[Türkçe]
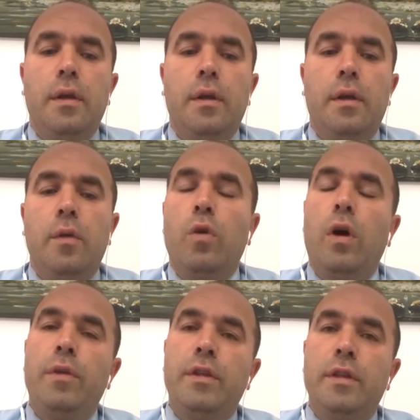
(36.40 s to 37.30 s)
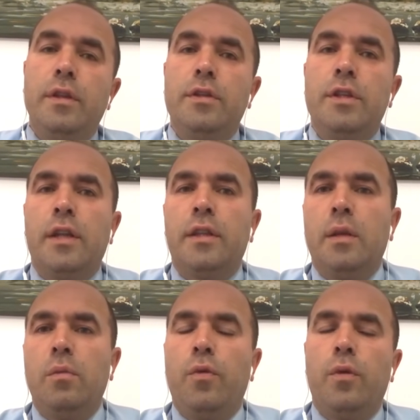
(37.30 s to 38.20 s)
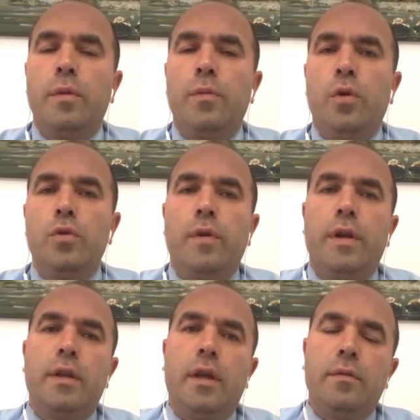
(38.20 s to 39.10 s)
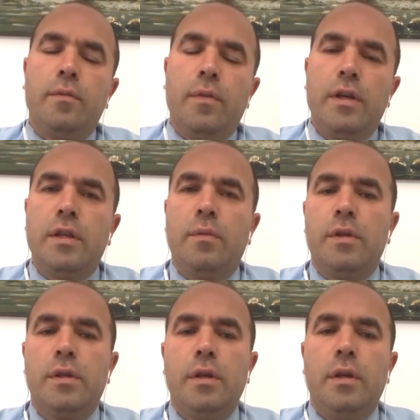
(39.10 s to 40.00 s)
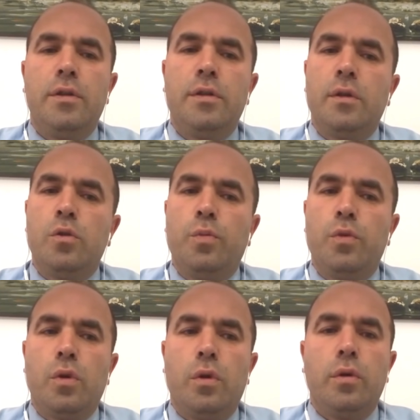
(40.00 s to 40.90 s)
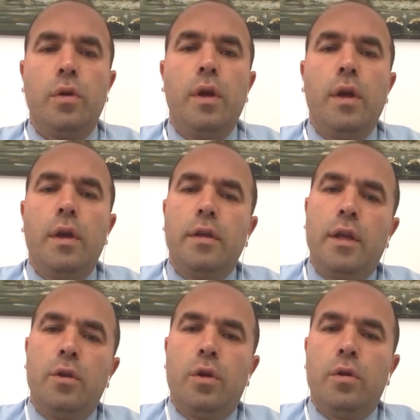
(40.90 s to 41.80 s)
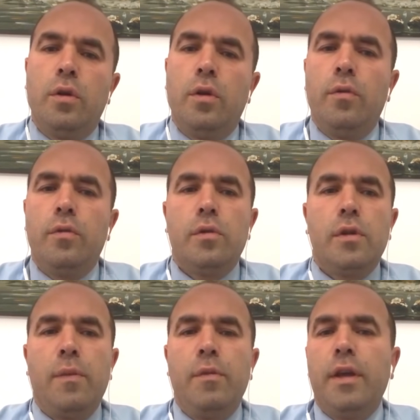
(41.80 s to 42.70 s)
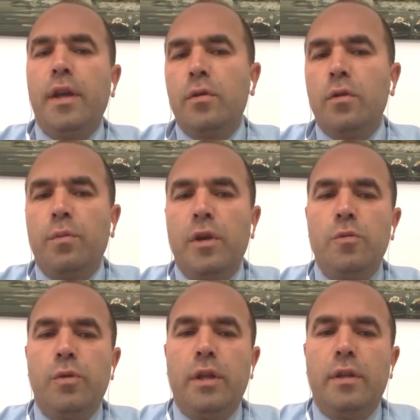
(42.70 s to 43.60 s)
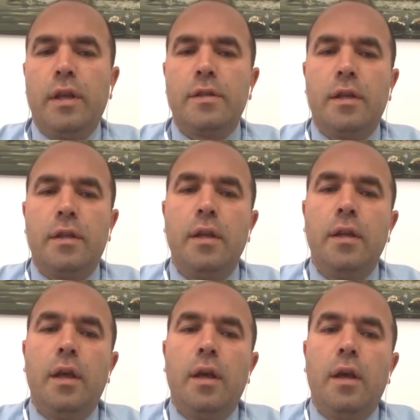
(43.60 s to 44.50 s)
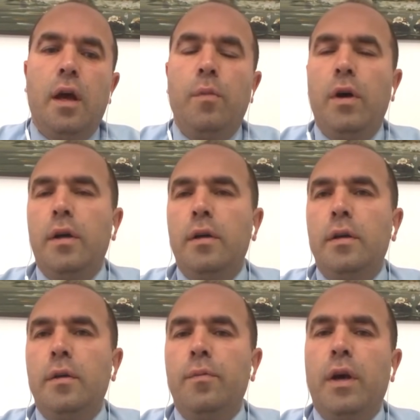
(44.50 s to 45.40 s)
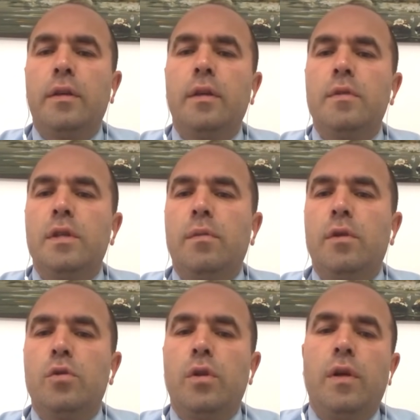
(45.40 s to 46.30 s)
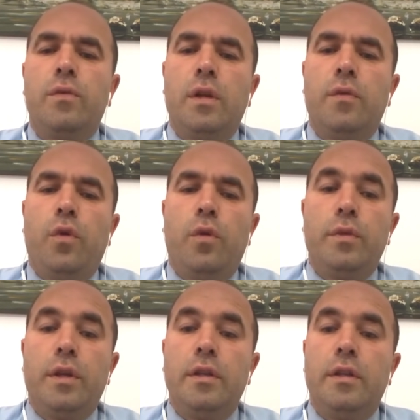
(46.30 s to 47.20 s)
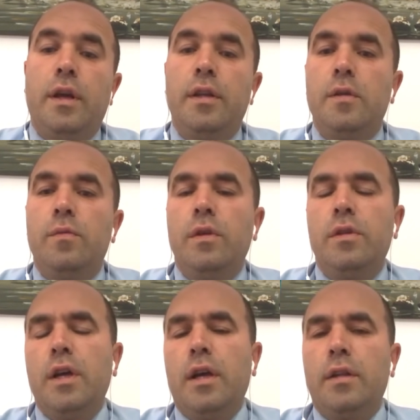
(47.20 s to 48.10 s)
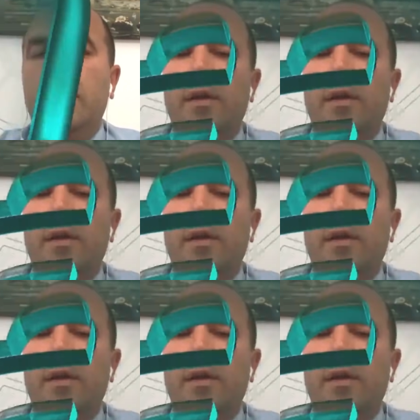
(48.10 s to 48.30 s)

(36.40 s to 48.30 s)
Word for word: e, Muhammed'in Cagne gibi formda bir oyuncu varken başlaması açıkçası sürpriz oldu. Geri dörtlüyü saymaya gerek yok. Mecburiyetten zaten. Ama e, baktığımız zaman son haftaların formunda iki tane ismi Cagne,